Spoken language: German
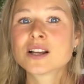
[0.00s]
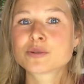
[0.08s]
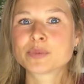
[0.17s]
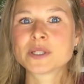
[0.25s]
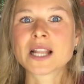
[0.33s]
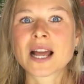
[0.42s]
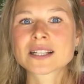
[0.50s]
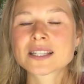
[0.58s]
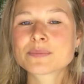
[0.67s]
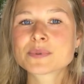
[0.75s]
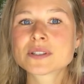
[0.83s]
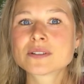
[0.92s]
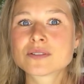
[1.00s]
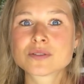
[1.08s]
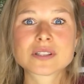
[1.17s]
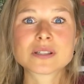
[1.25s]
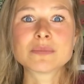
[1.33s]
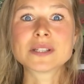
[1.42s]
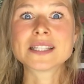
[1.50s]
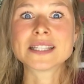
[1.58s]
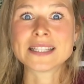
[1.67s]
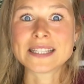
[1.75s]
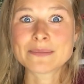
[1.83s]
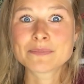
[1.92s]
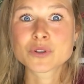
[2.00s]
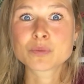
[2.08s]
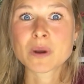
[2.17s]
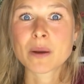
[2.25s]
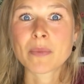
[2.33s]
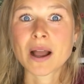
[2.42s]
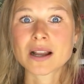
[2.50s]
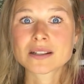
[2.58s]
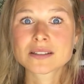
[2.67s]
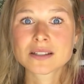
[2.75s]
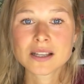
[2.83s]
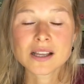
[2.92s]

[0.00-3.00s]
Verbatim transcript: Spinat gibt es in so ziemlich jedem Supermarkt.